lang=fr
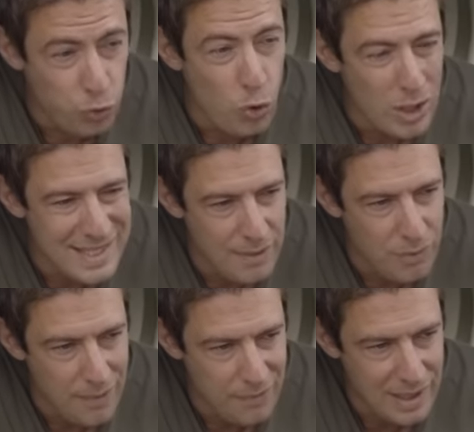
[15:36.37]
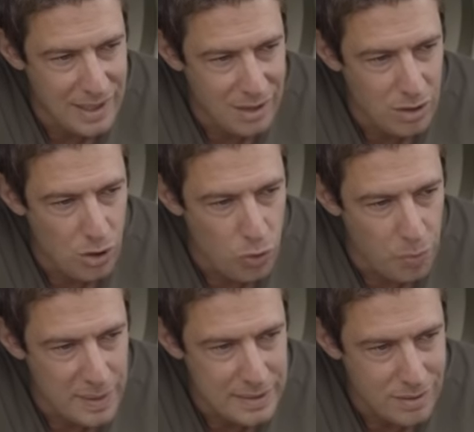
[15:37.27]
tout leur savoir-faire leurs
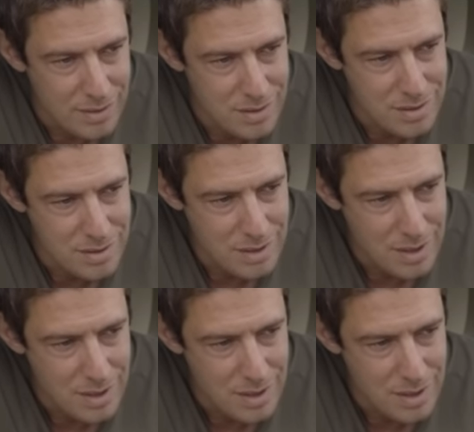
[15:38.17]
compétences